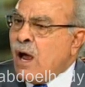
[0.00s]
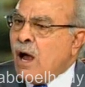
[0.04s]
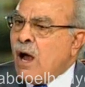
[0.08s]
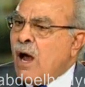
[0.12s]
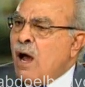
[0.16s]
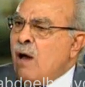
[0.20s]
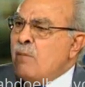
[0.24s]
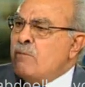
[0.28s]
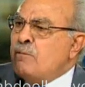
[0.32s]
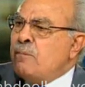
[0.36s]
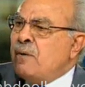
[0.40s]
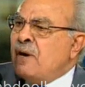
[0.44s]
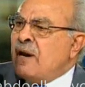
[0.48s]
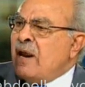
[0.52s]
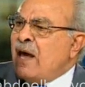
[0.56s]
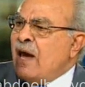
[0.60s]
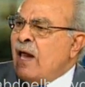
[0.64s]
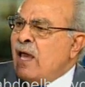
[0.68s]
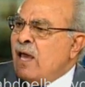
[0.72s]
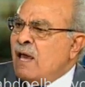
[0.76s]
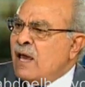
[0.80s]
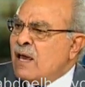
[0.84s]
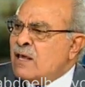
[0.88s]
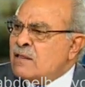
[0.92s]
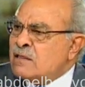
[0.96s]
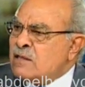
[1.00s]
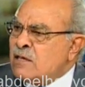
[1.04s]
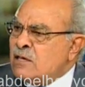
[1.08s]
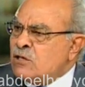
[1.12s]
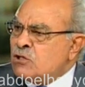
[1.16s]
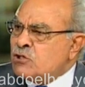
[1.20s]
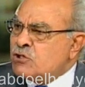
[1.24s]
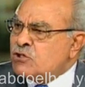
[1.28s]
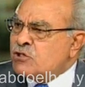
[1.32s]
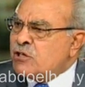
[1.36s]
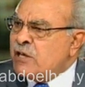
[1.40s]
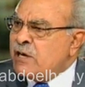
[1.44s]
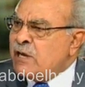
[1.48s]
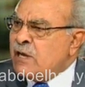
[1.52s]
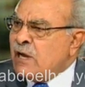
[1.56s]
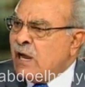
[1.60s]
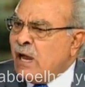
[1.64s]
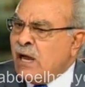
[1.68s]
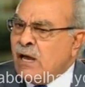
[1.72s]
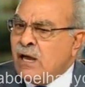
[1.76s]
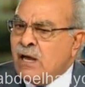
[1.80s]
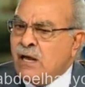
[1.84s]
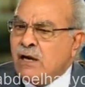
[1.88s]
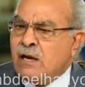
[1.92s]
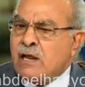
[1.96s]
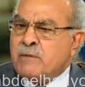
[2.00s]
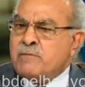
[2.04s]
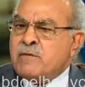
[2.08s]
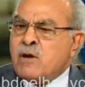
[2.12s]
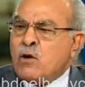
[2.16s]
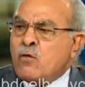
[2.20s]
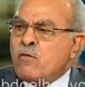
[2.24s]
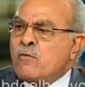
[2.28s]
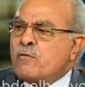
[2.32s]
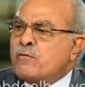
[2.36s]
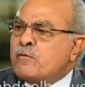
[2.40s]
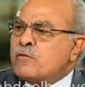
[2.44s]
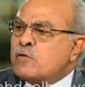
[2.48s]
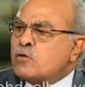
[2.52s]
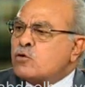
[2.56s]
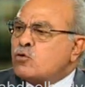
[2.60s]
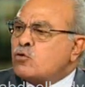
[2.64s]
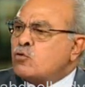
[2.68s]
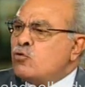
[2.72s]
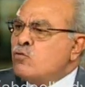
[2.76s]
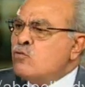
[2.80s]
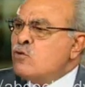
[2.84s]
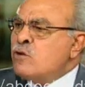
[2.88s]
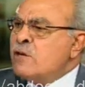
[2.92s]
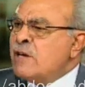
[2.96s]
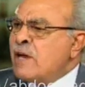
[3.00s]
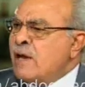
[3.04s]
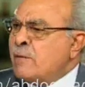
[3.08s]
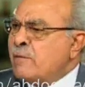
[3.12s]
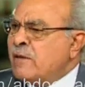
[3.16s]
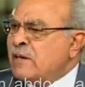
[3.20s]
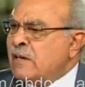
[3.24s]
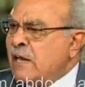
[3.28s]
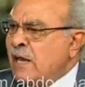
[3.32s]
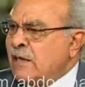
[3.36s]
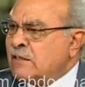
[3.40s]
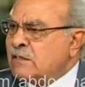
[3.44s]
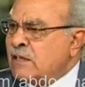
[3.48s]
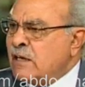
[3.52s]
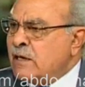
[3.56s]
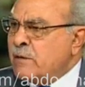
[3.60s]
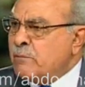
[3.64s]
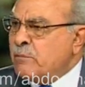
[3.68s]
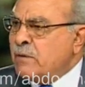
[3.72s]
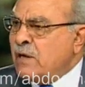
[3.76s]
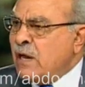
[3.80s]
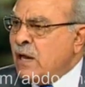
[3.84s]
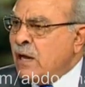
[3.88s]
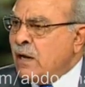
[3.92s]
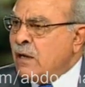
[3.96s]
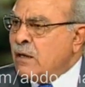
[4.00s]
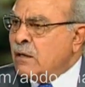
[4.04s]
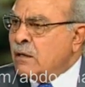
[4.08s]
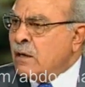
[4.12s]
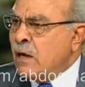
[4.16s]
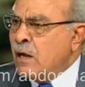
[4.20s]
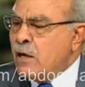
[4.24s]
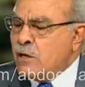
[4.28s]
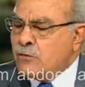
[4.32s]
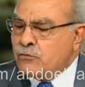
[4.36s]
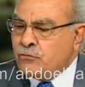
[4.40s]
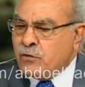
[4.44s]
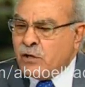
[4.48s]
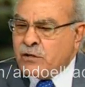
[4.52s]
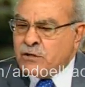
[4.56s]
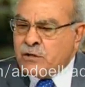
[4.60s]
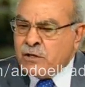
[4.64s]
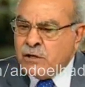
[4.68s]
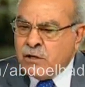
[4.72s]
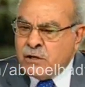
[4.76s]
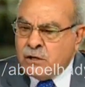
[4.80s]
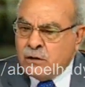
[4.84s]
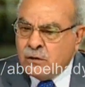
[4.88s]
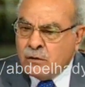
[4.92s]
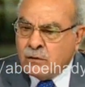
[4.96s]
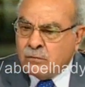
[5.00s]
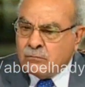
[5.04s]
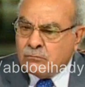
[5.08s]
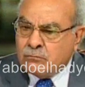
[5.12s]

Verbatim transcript: قبل هذه الشريعة لم يكن في الدنيا من يعترف بالآخر ده دي